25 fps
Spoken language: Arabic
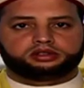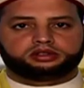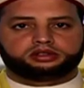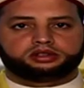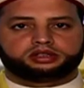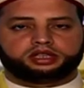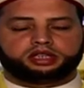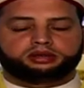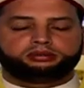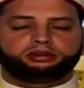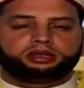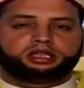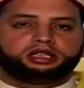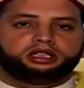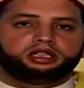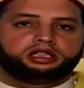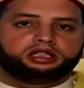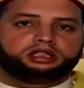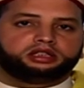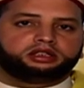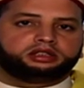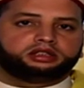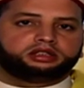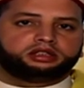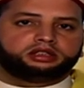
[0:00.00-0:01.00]
أما
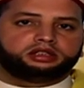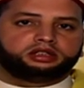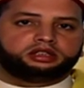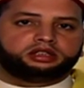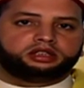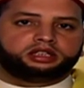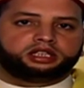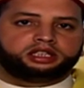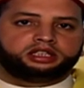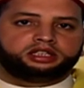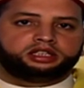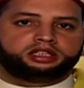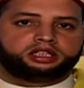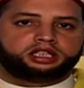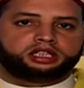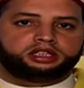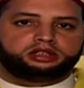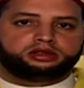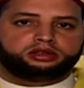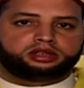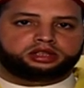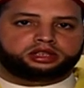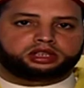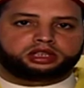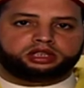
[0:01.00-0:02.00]
الذي لا
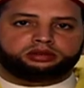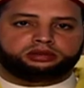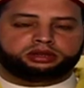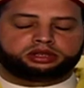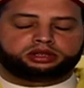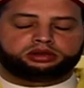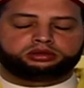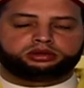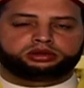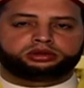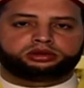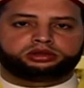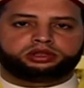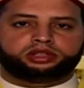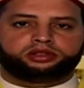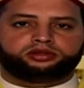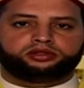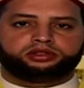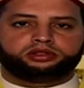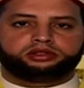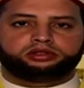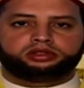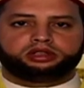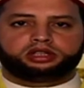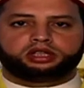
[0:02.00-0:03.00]
يدرك قيمة وجوده في
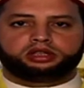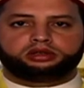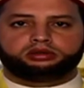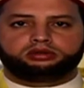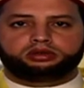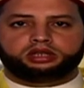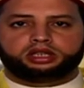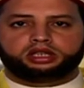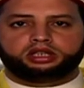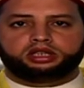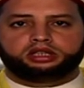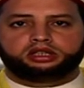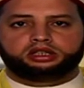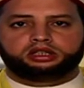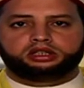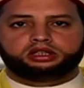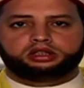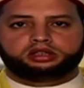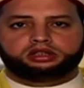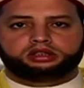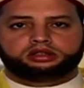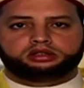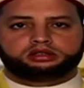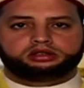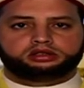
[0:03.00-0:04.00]
الدنيا هو
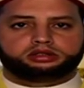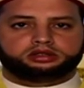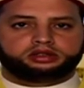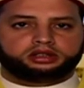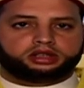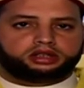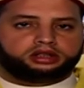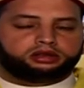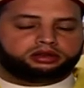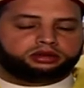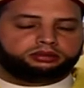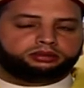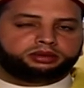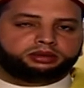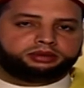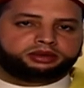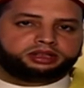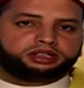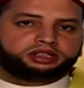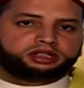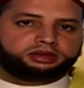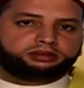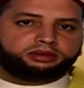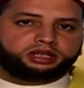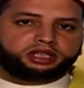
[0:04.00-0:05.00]
يعني ربما
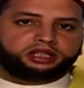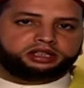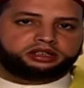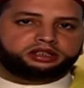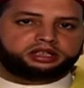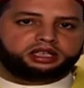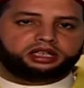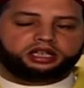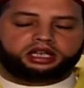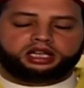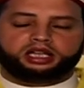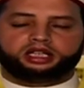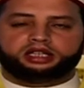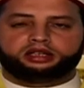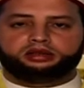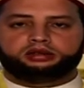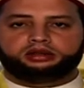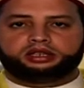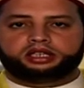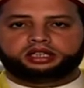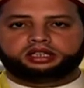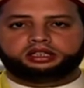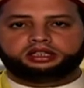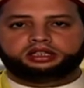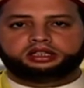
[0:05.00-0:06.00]
الجماد
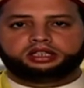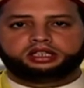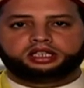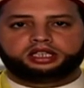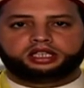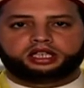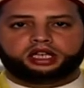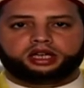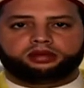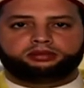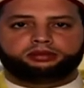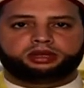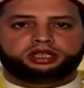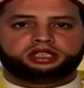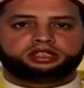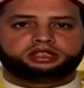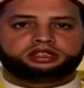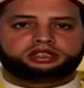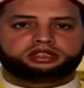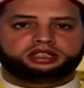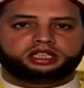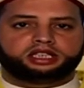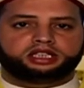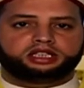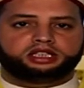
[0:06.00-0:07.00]
الحيوان أما
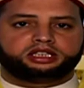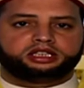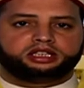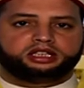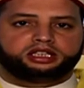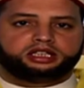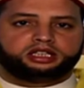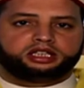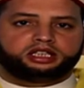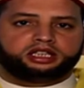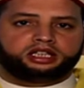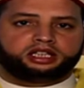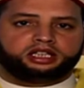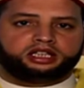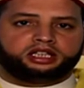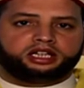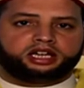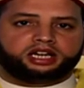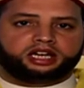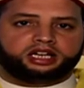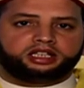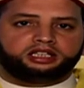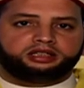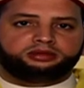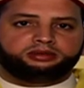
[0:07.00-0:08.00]
الإنسان إذا
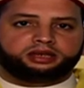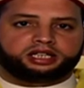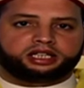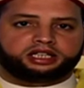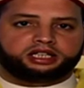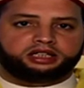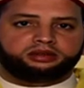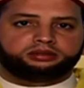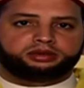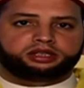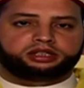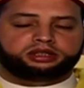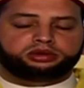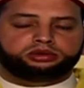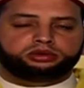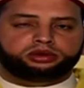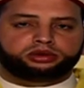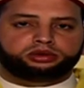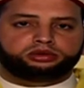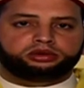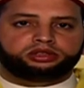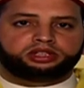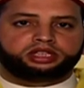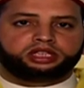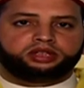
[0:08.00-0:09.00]
علم قيمة
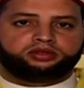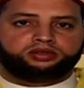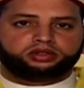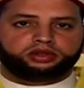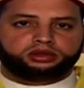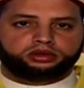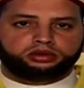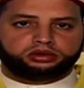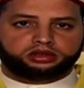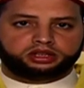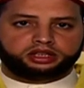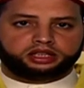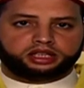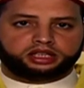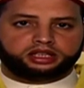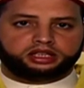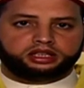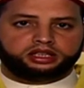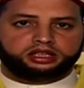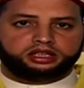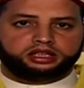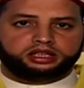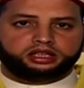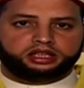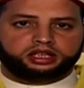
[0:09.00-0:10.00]
وجوده في الدنيا
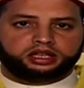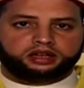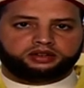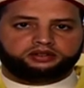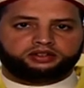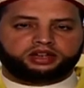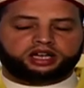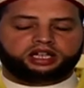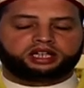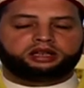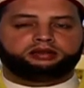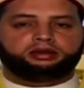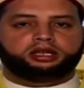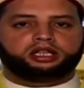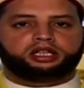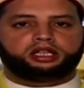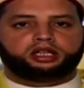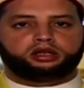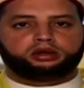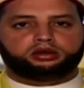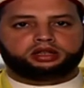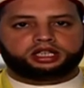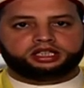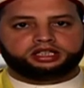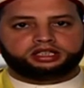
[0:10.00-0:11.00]
فاعلم أنه
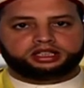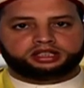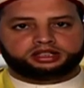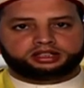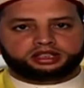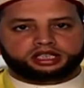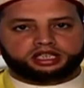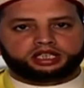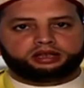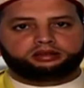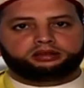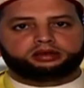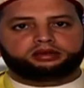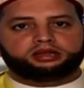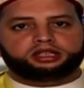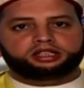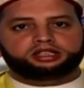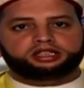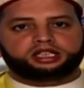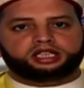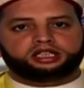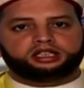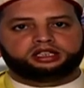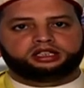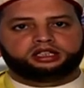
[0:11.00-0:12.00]
قد اغتنم
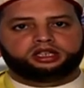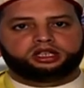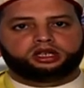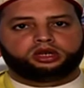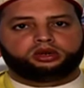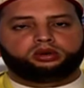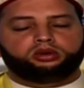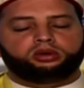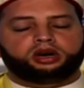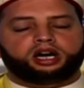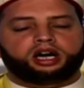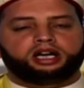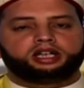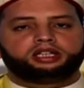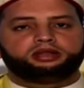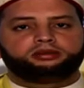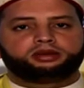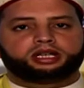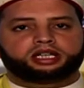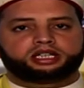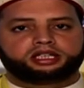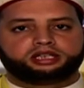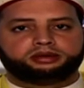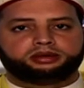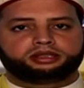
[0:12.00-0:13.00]
وقته وعلم
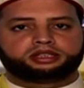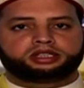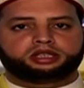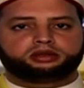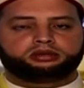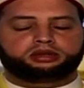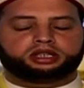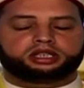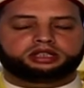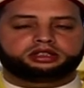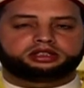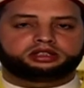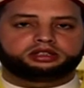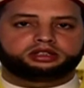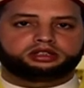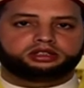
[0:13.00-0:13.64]
قيمة الوقت